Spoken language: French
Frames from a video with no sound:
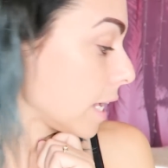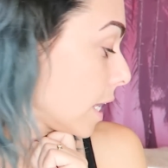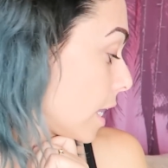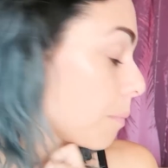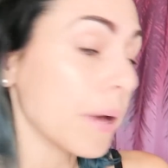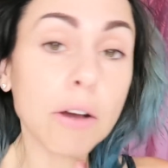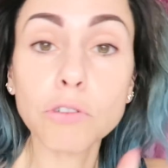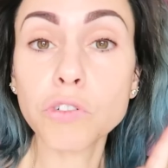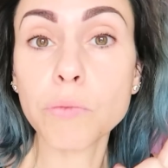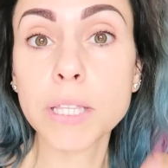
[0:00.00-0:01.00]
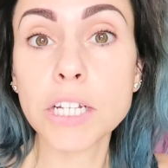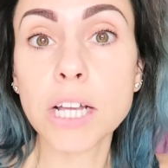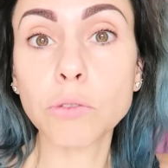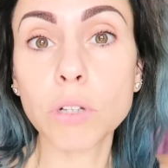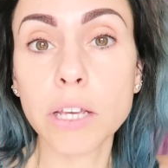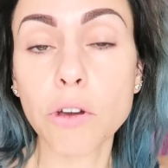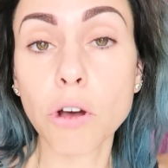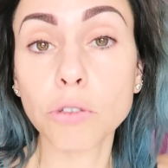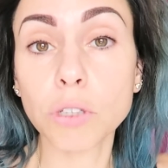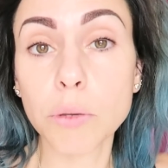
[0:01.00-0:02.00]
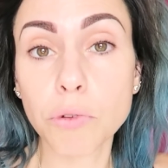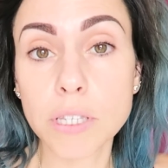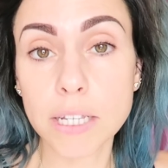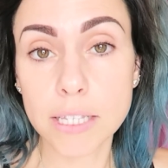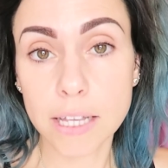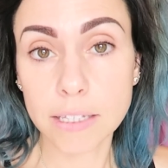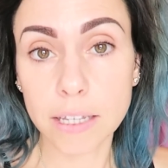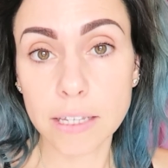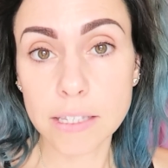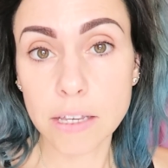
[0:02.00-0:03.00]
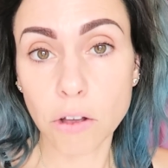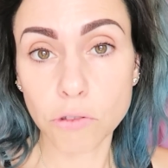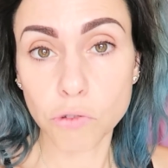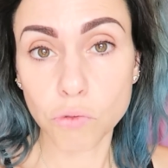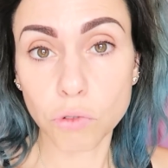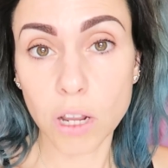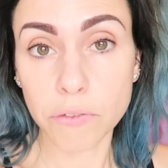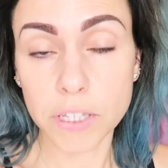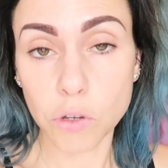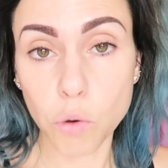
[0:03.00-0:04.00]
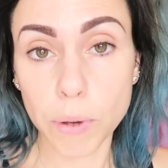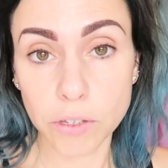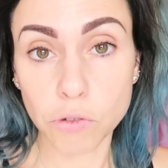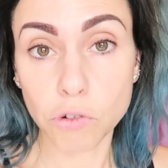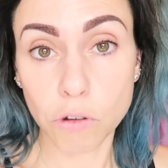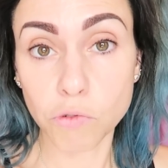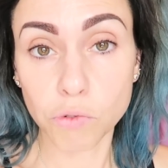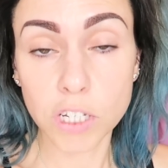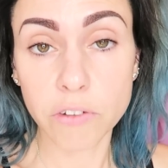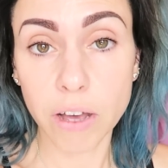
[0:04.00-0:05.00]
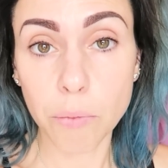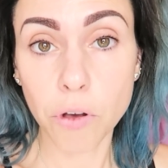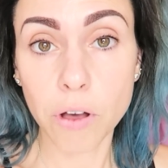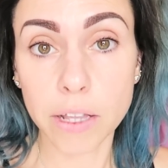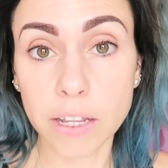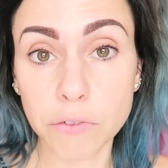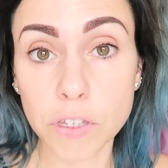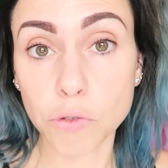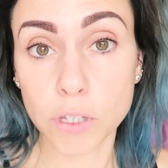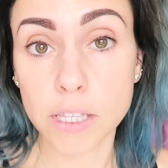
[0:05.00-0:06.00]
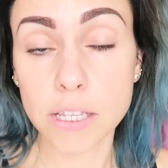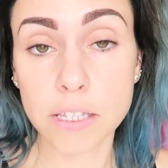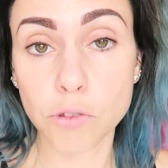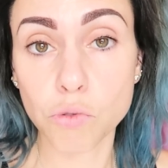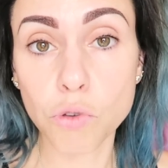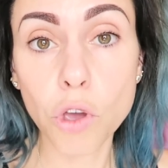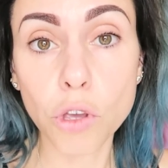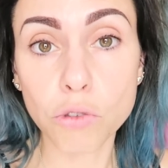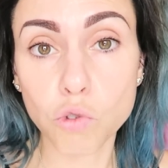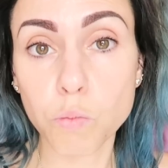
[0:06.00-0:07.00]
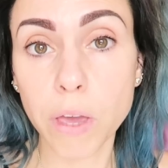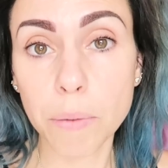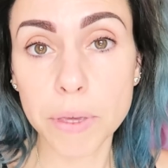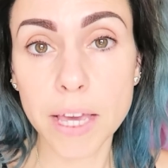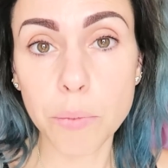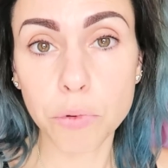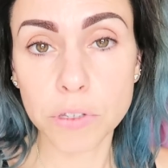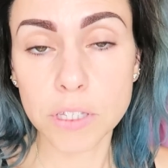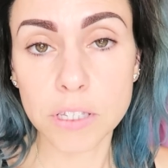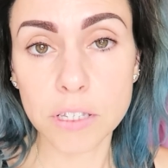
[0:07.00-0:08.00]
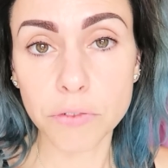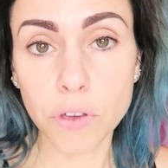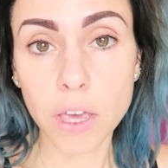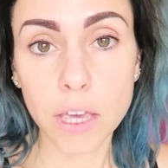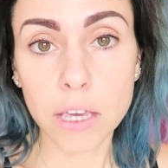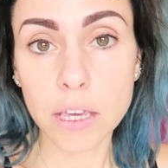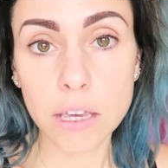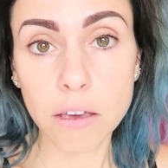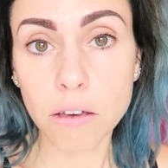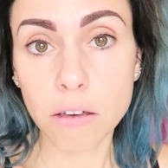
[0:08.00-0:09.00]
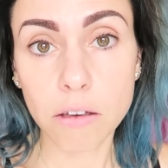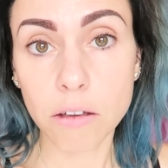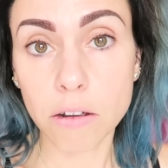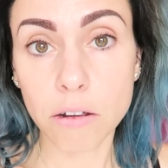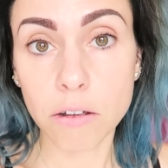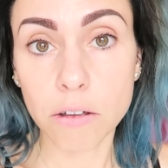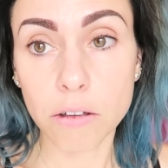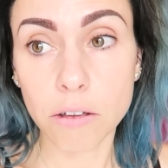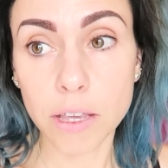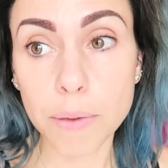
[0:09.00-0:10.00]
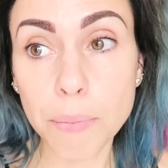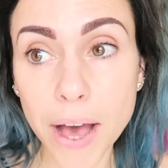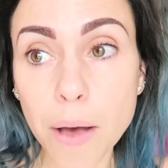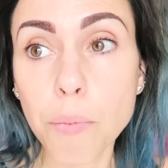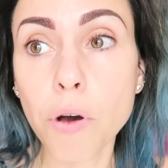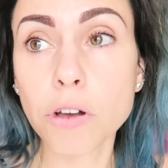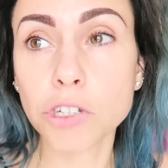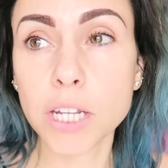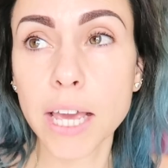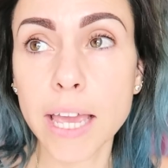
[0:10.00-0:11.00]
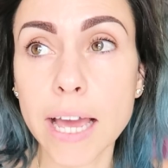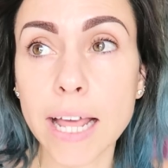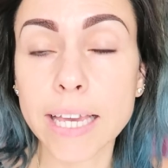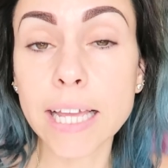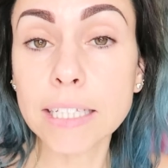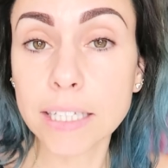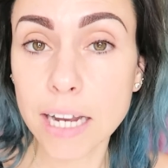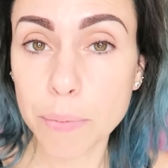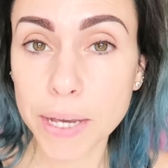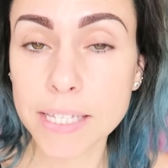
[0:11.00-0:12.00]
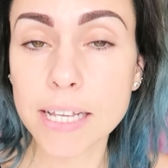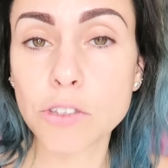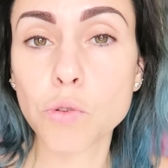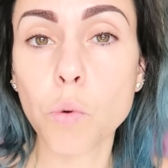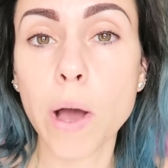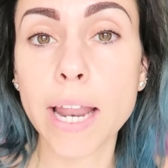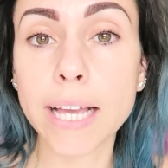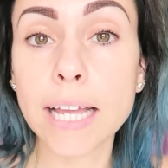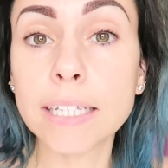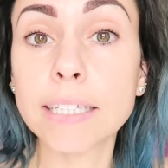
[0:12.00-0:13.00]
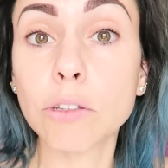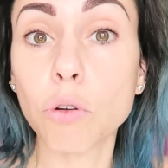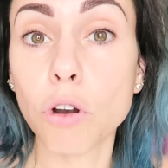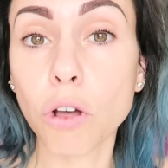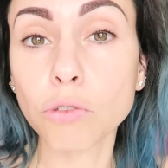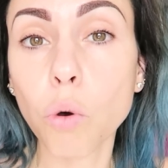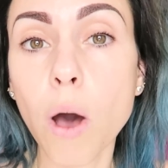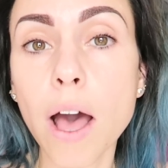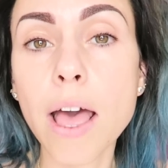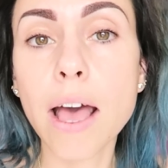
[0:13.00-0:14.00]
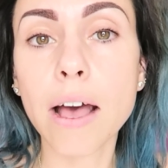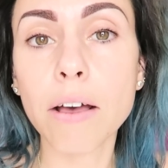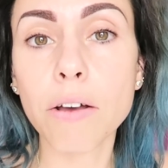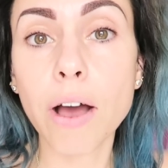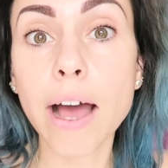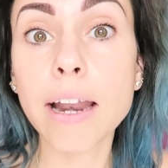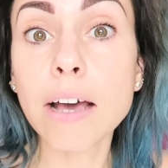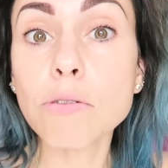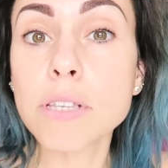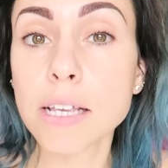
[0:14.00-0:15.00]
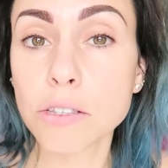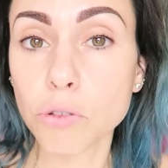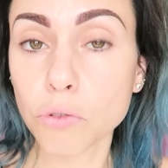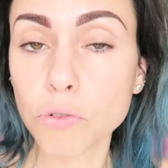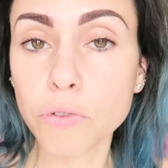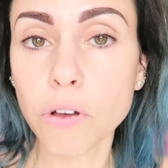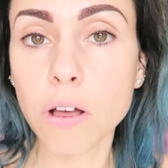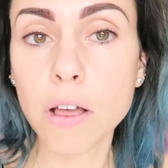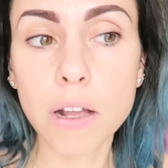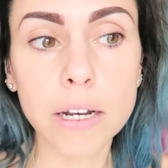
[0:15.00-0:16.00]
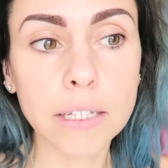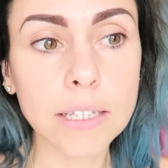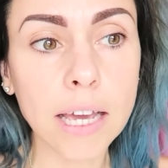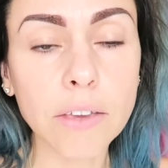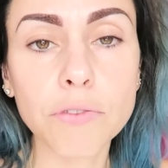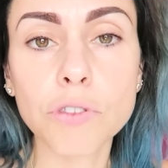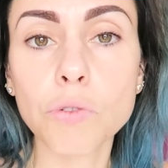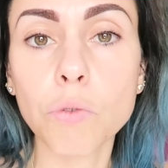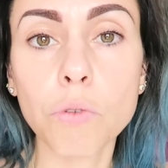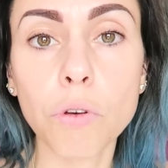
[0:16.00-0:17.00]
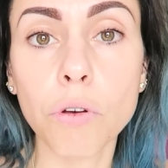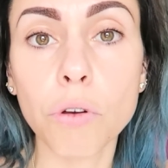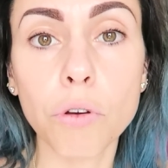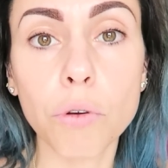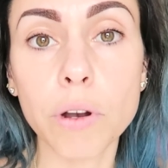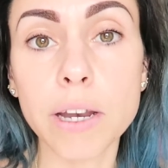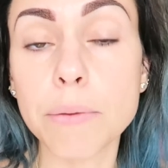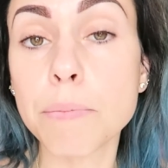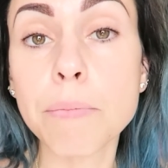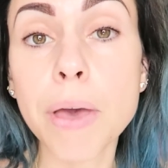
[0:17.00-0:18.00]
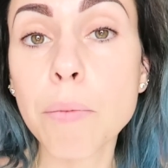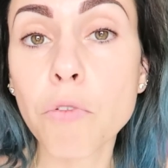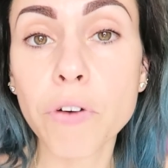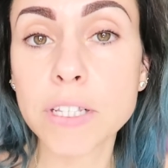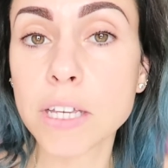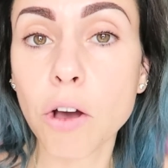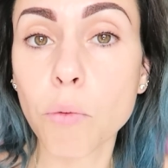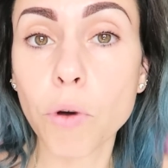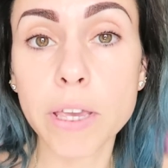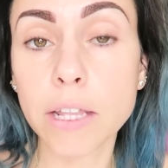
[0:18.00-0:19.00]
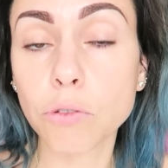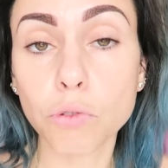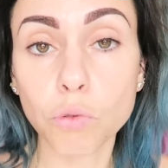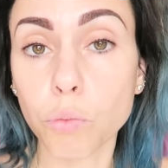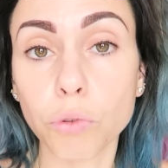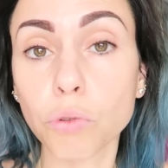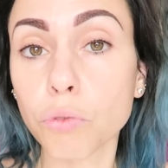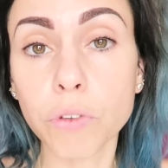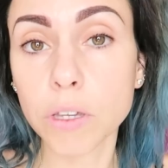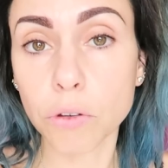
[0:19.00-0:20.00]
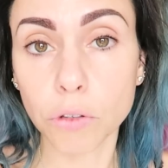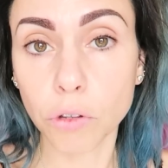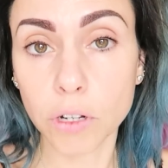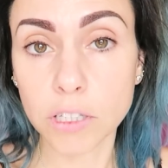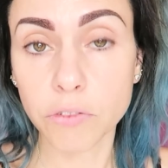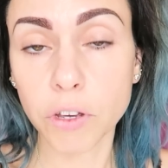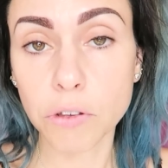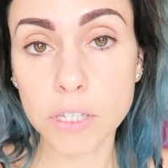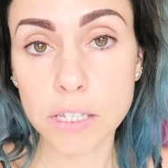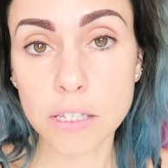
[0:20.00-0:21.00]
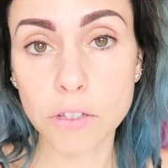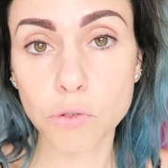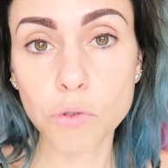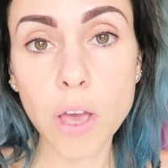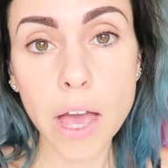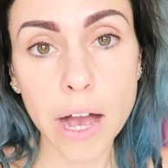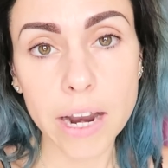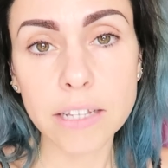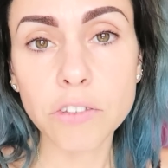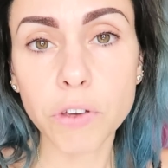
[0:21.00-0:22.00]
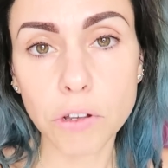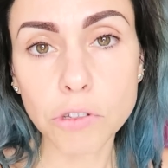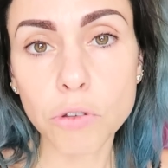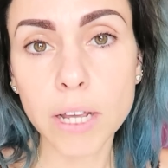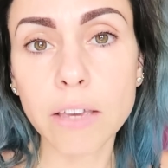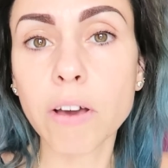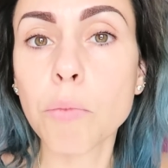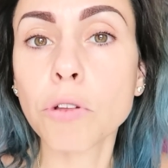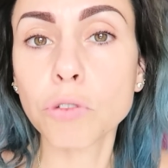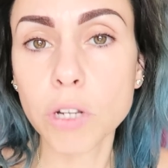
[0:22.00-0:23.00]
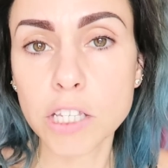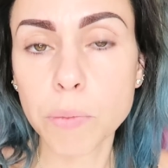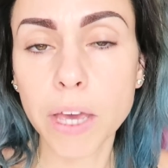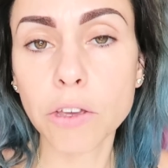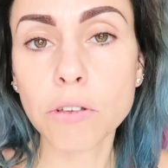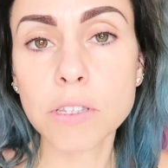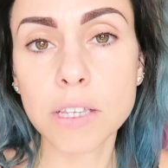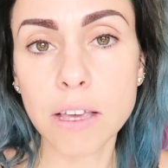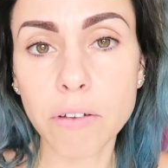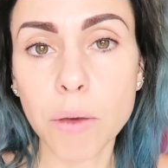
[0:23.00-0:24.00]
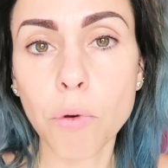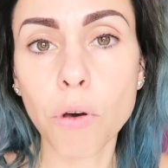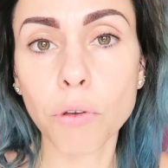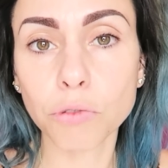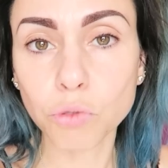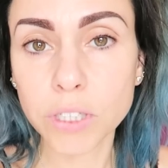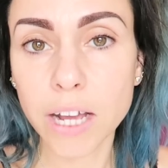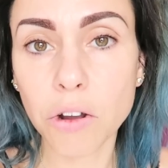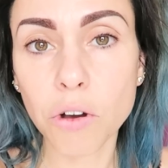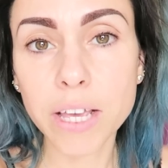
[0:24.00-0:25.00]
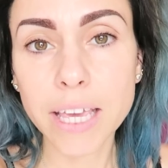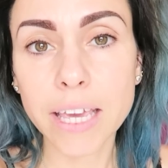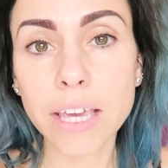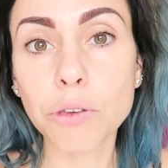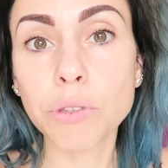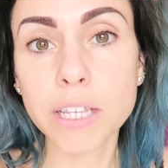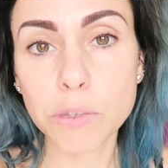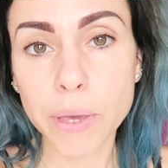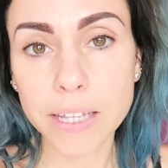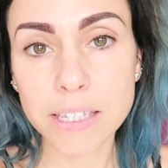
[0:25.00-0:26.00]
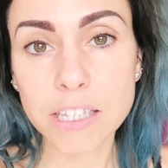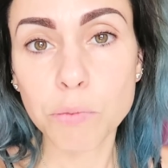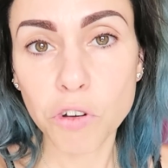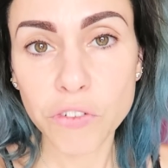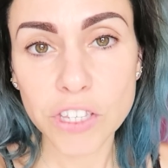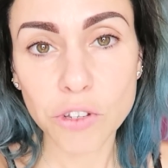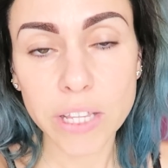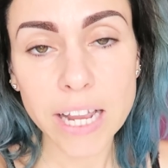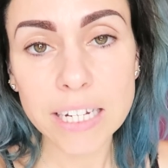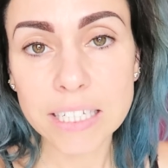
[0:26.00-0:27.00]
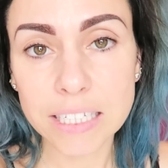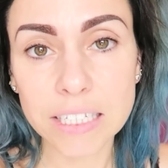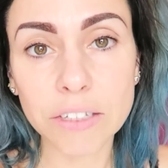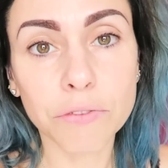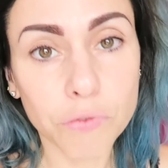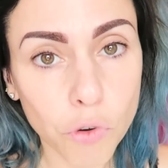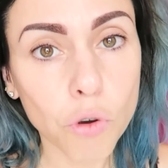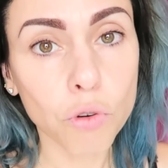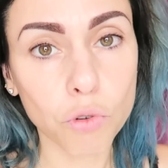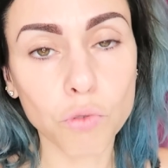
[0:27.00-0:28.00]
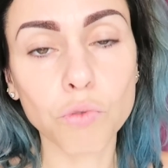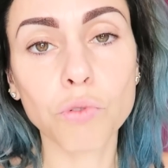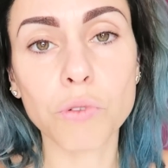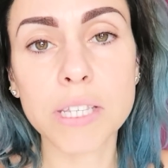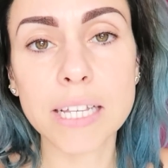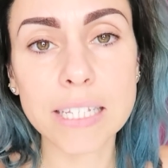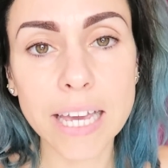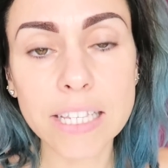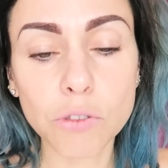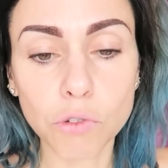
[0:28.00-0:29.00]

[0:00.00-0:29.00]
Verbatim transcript: et par contre, je vous mets déjà toutes les coordonnées pour celles qui seraient intéressées en dessous de la vidéo parce que comme je vous dis, j'ai vraiment un avis sur cet institut super méga positif et, euh, par rapport, je dirais, à la qualité de la prestation, à la qualité de l'endroit, euh, à là où ça se trouve, les tarifs sont euh, les mêmes, on va dire, en moyenne que ce qu'on peut trouver dans les différents instituts, à la différence que là, il y a vraiment de l'expérience, il y a vraiment du talent et une expertise professionnelle qui vaut le coup qu'on s'y intéresse.